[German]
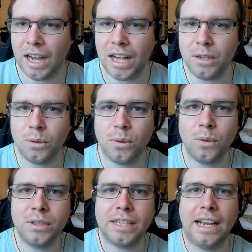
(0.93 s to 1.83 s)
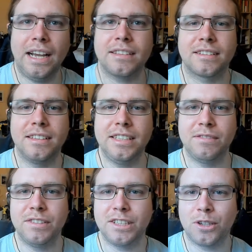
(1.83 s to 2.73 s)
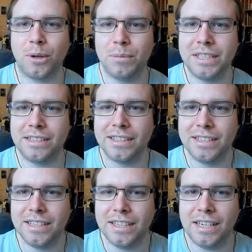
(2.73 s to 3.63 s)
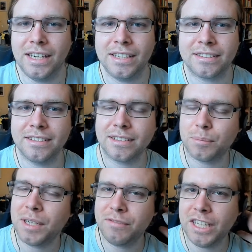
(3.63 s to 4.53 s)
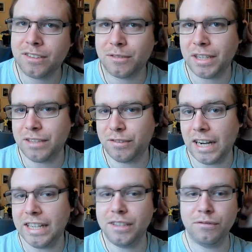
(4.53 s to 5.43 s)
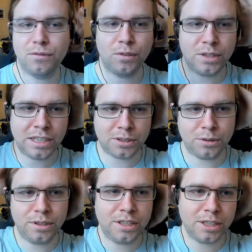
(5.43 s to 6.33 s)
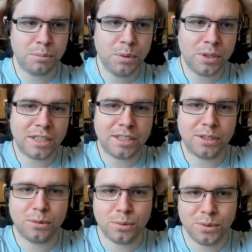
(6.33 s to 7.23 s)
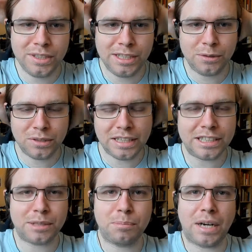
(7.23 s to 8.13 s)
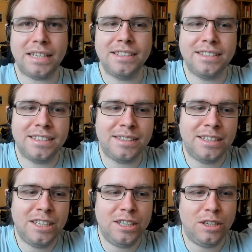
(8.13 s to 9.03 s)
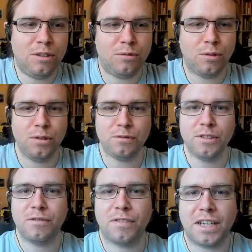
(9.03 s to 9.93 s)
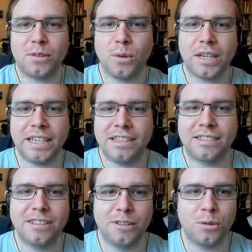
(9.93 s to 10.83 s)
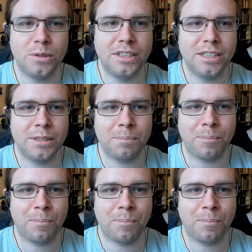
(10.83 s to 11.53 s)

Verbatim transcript: Hallo und herzlich willkommen. Es ist mal wieder soweit für eine wunderschöne, gemütliche, ruhige und entspannende Wohlfühlfaktor-Rätselrunde,